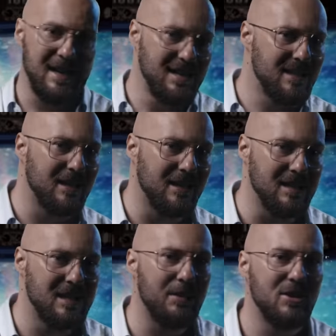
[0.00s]
Granica ta
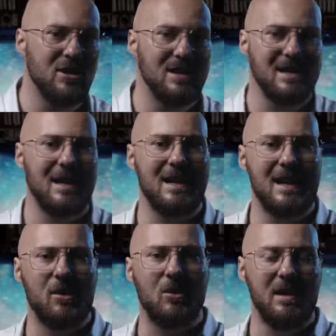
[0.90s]
stała się znana
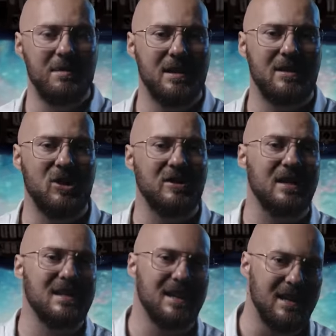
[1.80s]
jako limit
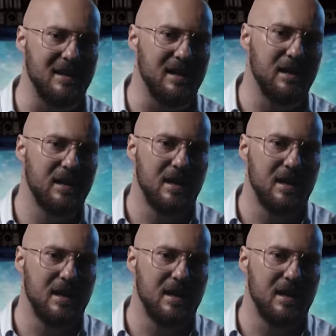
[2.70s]
Chandrasekhara,